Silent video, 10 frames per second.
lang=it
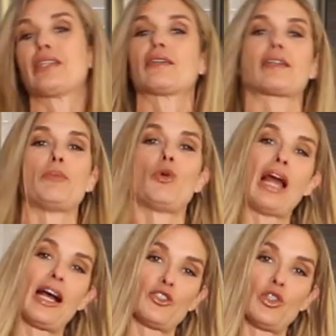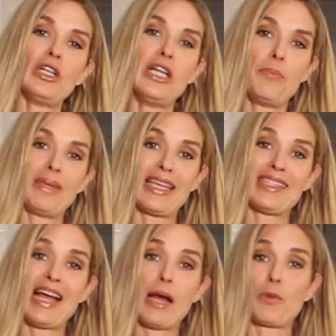di cremolato,
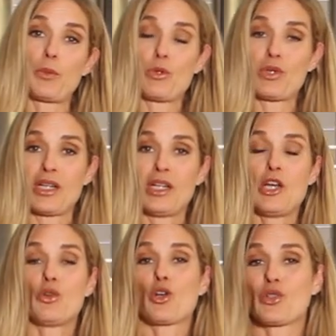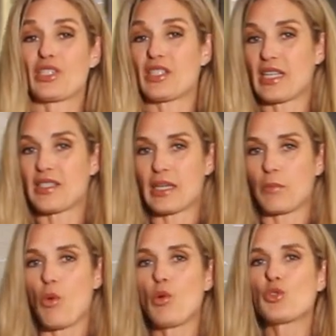perché dà proprio una, una consistenza
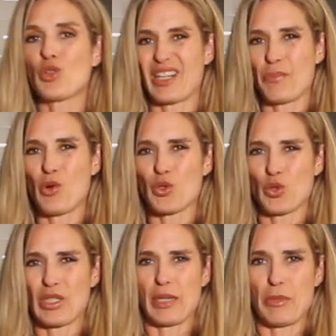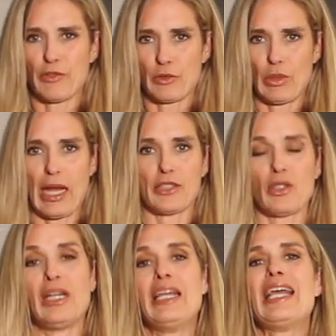molto cremosa del mio
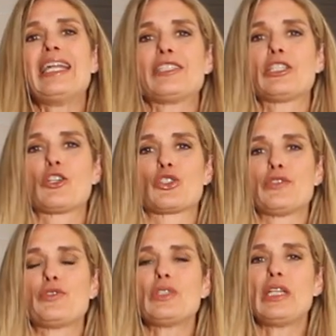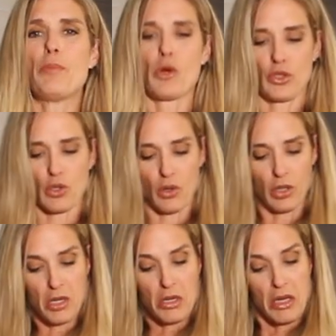frullato. E l'altra cosa, i frutti di
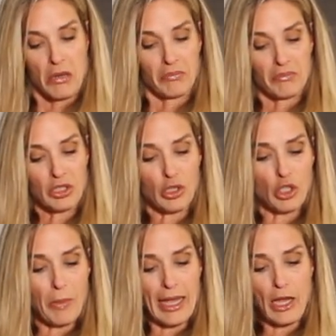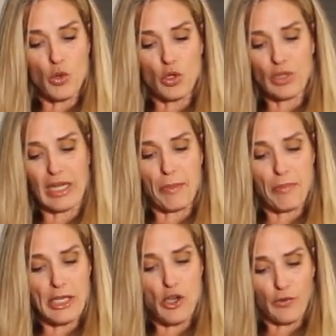bosco secondo me è uno dei
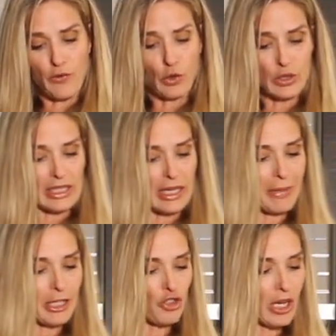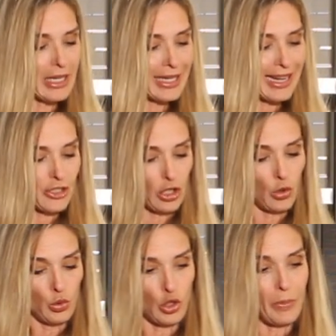migliori frutti da mangiare in
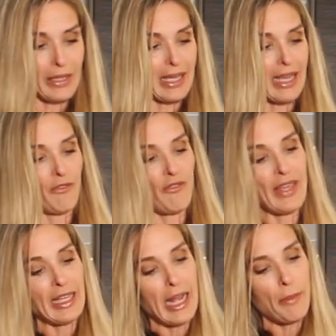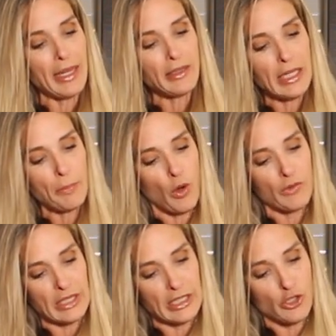assoluto perché è veramente
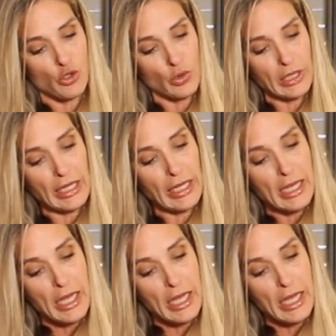poveri di zuccheri